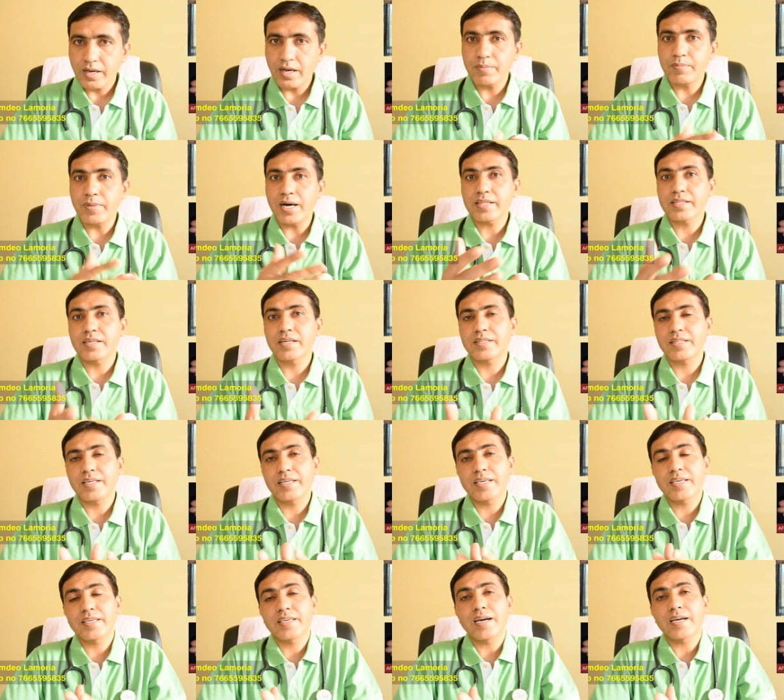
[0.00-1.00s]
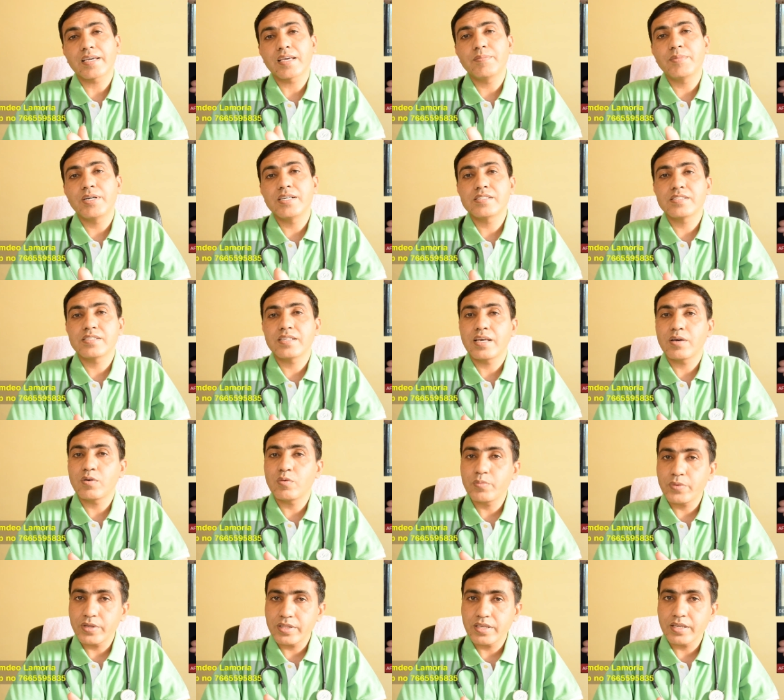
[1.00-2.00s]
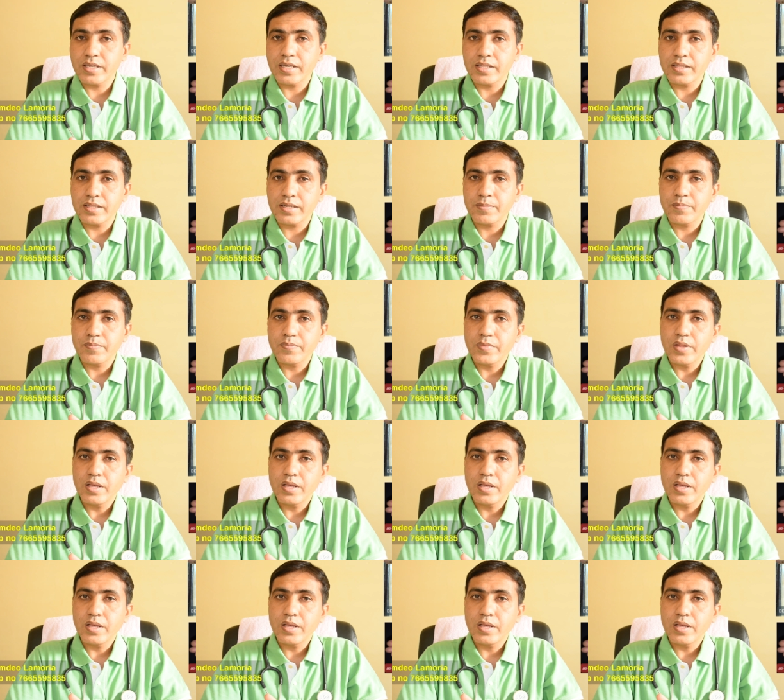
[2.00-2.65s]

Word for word: अब बात करते हैं कि क्या क्या मेडिसिन है होम्योपैथी के अंदर